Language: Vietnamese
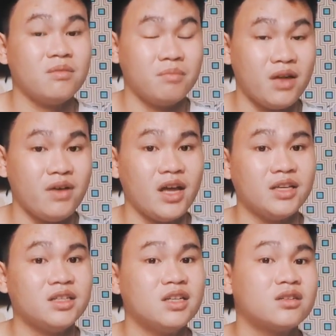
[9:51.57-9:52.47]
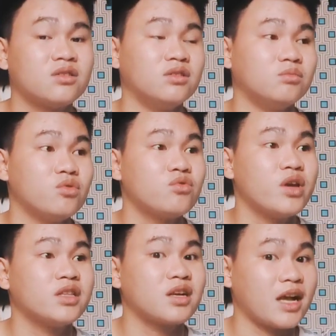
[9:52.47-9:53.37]
Bởi vậy Cường muốn
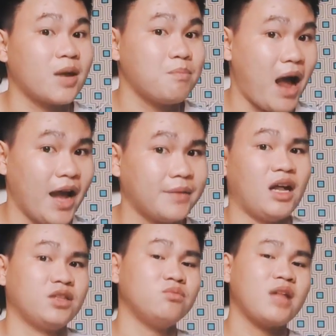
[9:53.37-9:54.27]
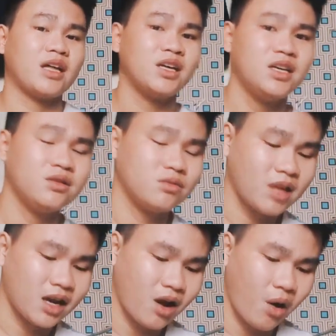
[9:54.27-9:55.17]
khuyên tất cả các bạn, chúng ta khi chúng
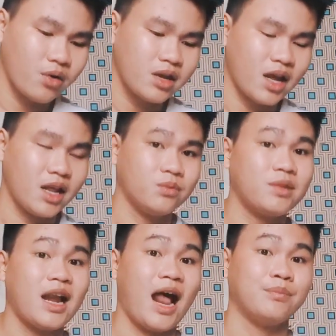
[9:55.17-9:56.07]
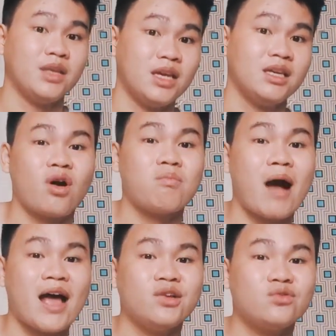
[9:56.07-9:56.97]
ta nói hay là chúng ta làm gì, có
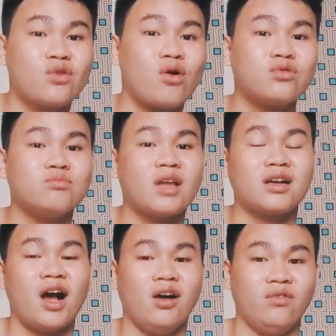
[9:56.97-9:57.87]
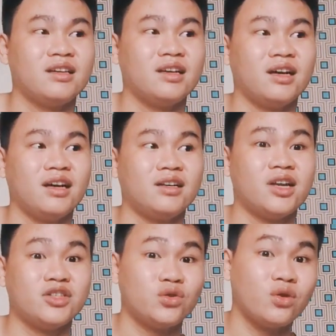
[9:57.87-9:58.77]
ba yếu tố chúng ta cần uh,
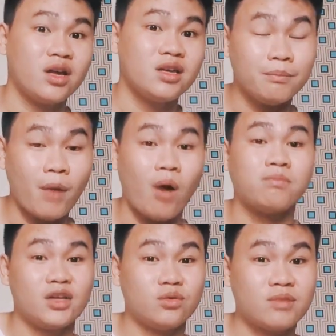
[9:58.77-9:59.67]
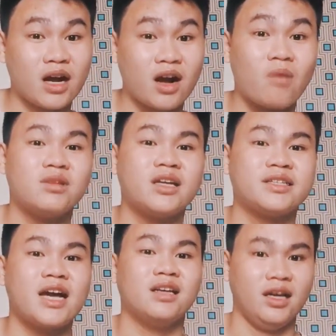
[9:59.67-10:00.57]
nên chú ý. Một, chúng ta không nên
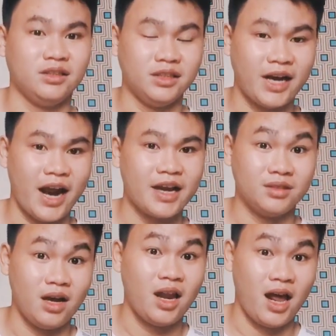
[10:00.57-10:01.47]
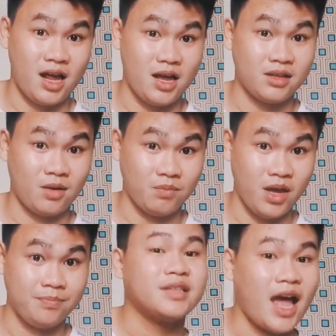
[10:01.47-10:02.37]
nhắc lời người khác, đó là trọng
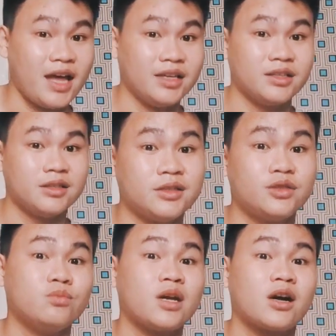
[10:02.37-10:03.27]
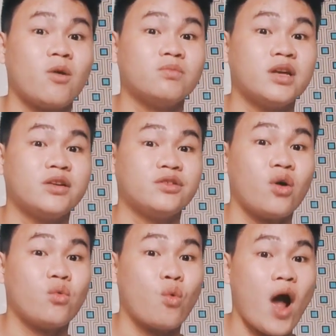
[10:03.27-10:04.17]
điểm. Hai, chúng ta không nên
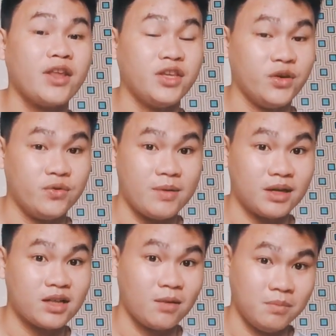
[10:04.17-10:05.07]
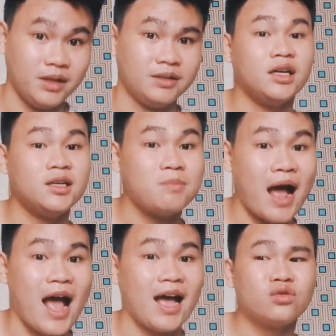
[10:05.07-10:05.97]
nói quá nhiều về bản thân mình. Thứ
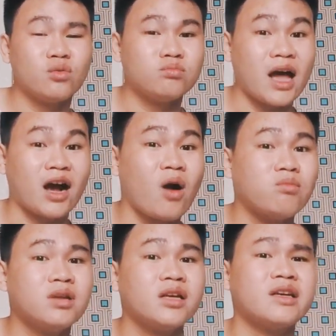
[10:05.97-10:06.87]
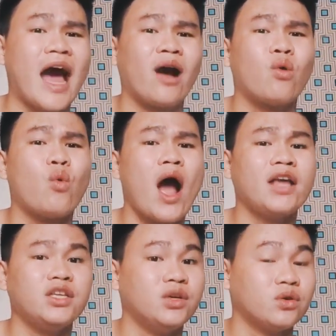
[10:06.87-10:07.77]
ba, chúng ta không nên đặt quá
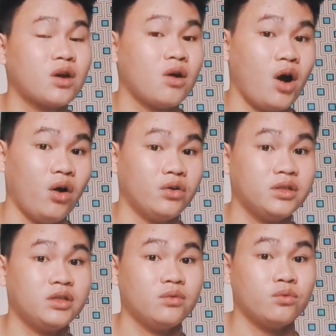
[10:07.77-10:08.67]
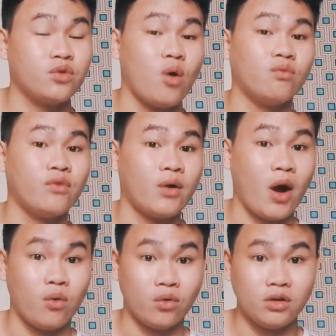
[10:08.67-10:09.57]
nhiều câu hỏi dồn vào
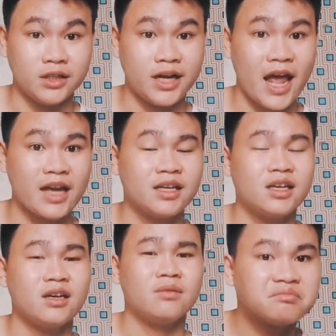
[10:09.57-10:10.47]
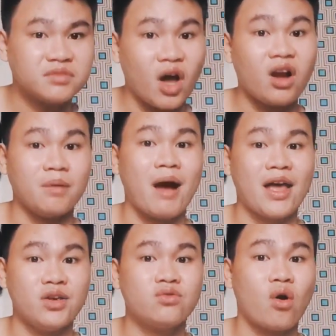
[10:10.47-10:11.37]
đầu của người khác. Đó là ba
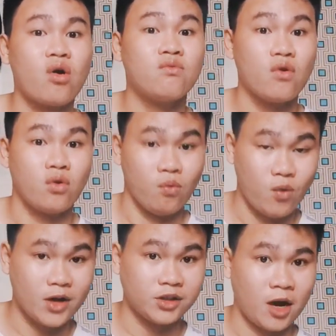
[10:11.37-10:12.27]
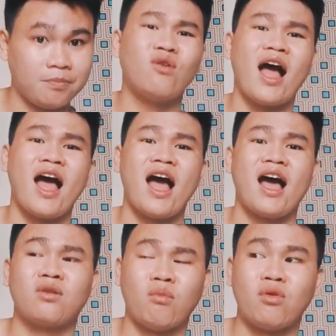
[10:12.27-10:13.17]
yếu tố vô cùng quan trọng. Và
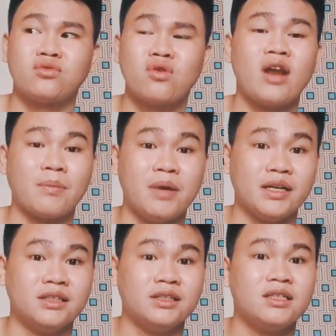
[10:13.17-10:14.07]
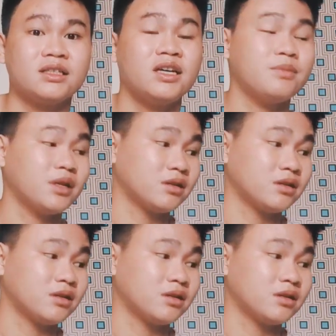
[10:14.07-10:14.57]
còn một số đặc biệt nữa, khi mà